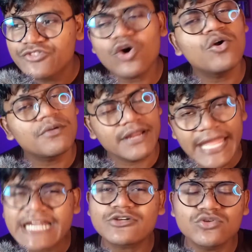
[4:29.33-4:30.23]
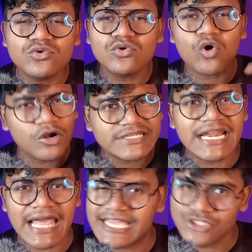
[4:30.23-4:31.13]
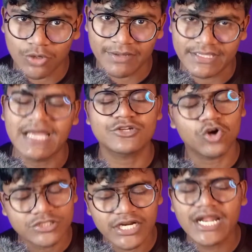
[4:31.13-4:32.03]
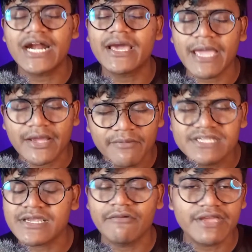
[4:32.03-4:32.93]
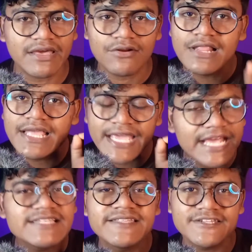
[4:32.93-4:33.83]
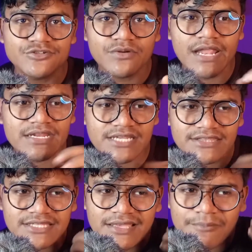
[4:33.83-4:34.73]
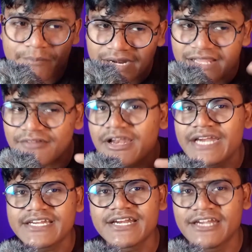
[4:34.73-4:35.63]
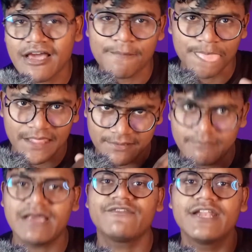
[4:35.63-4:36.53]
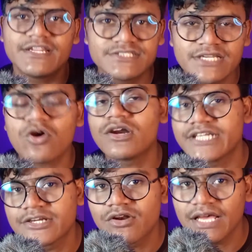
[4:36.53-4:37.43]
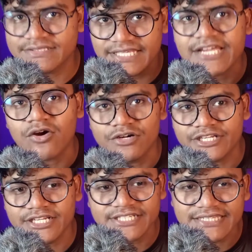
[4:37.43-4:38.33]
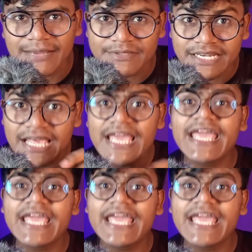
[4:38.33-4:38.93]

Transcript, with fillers: তখন একটু খটকা লাগেই সবারই আর খটকা লাগা করাটা একেবারেই স্বাভাবিক কারণ এই জিনিসগুলোর সাথে মানে রিলেটেড না মার্ভেলের যে কন্টেন্টগুলো আছে এই কন্টেন্টের সাথে আমাদের